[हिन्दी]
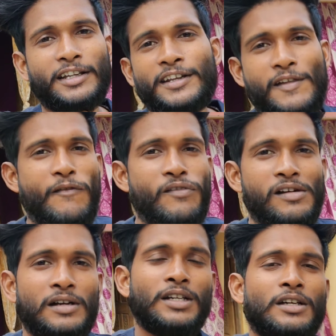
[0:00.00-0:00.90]
करे
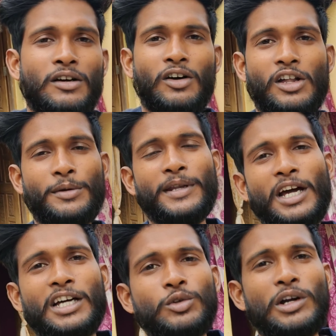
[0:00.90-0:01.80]
और अभी
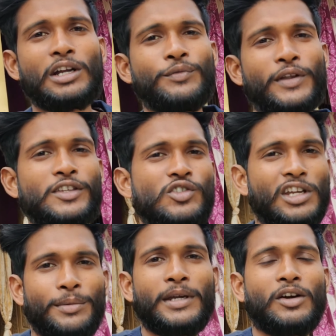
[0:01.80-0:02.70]
नहा धोवा के फ्रेश हो
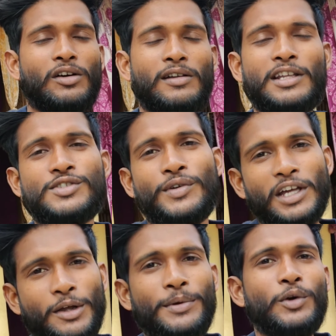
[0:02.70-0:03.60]
गया भाई और लंच
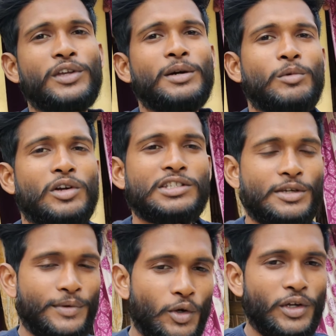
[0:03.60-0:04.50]
वगैरह भी हो गया हम लोग का
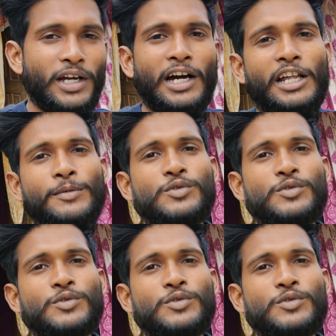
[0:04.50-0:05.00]
सभी को क्या आरब